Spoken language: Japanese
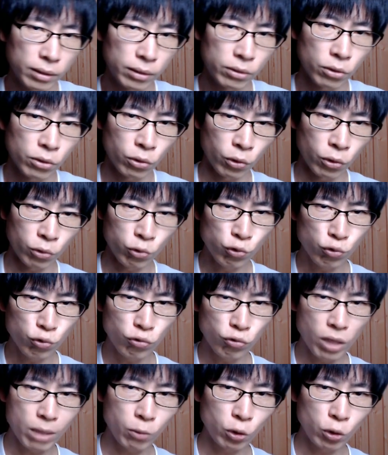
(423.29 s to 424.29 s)
その
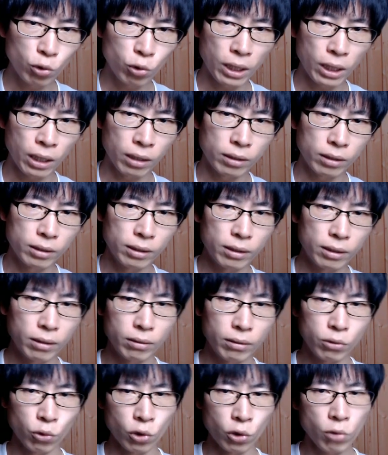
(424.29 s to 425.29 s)
運営元は、
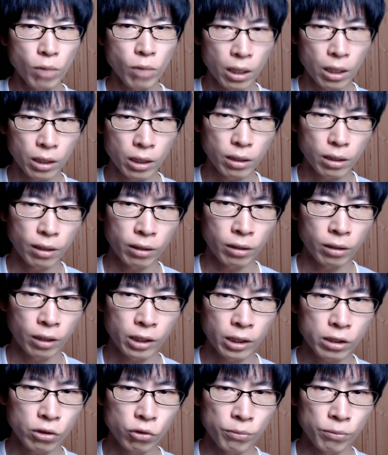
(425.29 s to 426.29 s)
それはあなたが
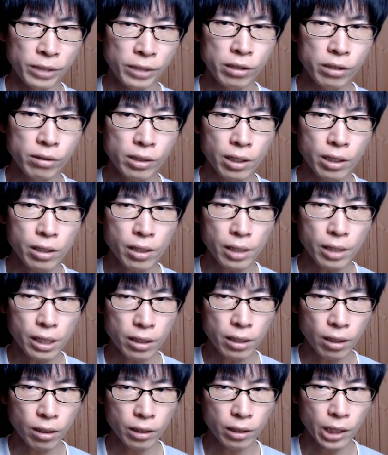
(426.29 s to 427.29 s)
正しく身につけてない
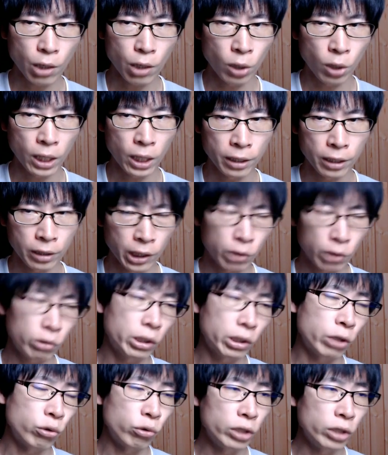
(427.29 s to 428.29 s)
から治らないんだよっ
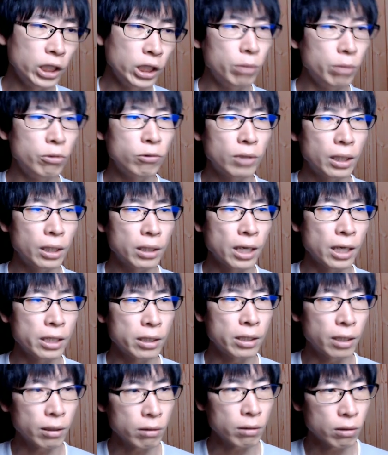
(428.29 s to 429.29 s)
ていう言い分が成
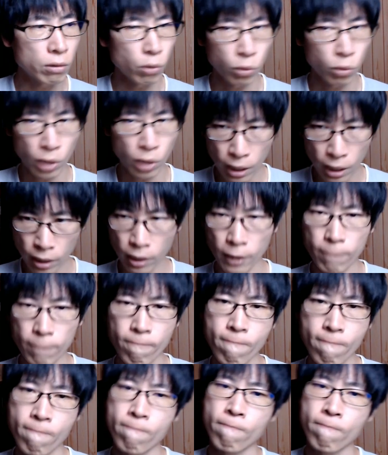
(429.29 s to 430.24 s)
り立つので、